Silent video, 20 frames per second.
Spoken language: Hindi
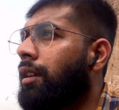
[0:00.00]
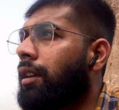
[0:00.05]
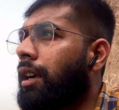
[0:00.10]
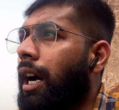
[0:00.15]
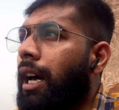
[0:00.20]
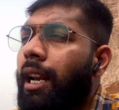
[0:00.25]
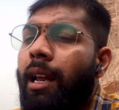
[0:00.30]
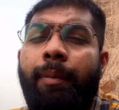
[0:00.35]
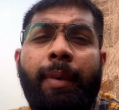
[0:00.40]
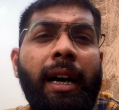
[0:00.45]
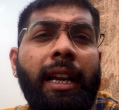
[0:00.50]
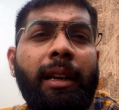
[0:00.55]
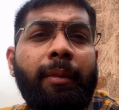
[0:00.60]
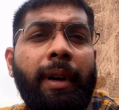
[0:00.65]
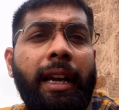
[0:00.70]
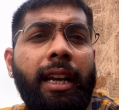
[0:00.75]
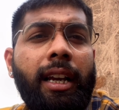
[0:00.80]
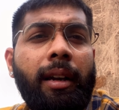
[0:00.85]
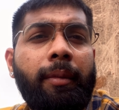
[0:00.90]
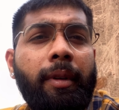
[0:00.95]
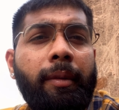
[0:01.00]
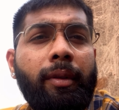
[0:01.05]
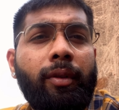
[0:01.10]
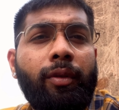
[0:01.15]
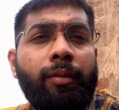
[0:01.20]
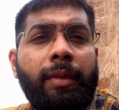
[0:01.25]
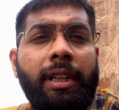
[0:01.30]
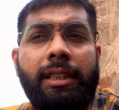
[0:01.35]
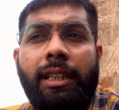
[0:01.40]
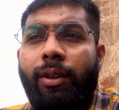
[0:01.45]
खाना पानी भाई कभी भी
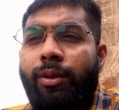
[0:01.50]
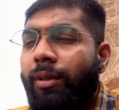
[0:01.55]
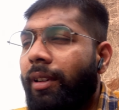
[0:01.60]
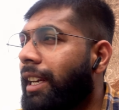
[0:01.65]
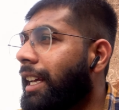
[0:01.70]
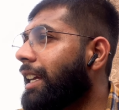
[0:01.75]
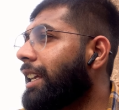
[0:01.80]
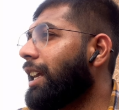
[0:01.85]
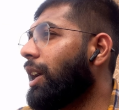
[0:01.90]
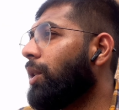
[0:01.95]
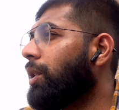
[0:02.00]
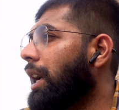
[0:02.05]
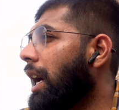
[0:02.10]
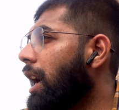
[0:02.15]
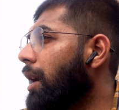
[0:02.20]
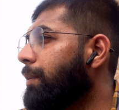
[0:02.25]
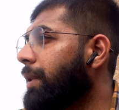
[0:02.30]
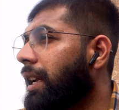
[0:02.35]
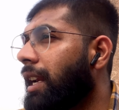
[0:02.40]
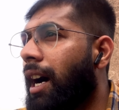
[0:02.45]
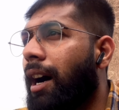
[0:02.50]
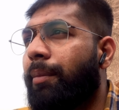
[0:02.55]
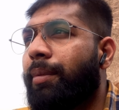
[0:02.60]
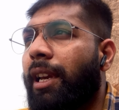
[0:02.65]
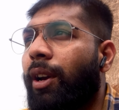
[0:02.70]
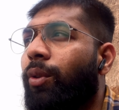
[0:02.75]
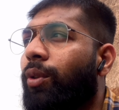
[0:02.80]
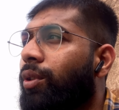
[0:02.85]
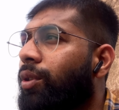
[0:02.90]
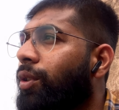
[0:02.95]
घूमने जाओ तो लेके आओ यहाँ पे ना आपके
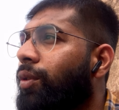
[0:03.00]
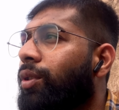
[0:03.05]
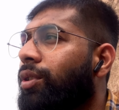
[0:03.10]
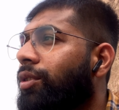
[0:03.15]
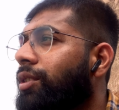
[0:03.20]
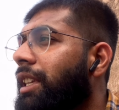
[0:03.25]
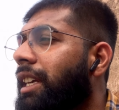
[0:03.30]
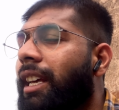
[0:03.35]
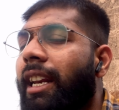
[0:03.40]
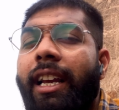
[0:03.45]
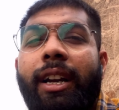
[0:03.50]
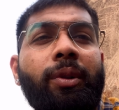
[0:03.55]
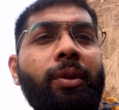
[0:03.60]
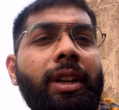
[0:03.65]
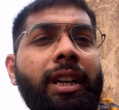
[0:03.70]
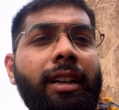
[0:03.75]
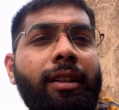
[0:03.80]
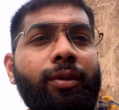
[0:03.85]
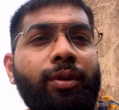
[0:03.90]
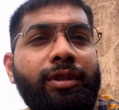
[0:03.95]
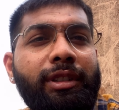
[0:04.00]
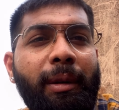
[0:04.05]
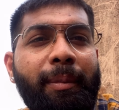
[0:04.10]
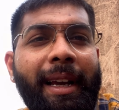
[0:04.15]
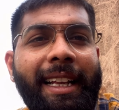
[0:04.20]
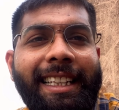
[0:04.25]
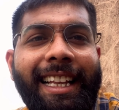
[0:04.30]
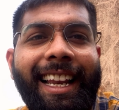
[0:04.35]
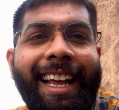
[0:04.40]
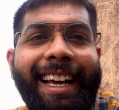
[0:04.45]
ऑटो ऑटो दिख रहे हैं कोई खुद से
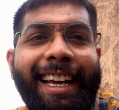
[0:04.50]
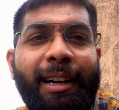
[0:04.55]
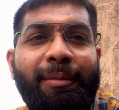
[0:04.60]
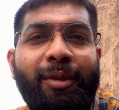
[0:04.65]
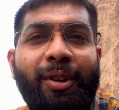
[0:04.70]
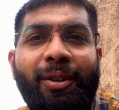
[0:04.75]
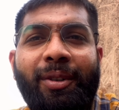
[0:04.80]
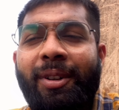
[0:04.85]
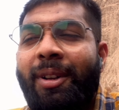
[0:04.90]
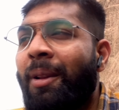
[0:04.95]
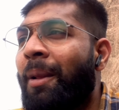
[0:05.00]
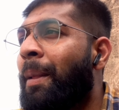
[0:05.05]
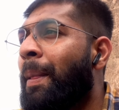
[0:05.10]
पैदल आए हम लोग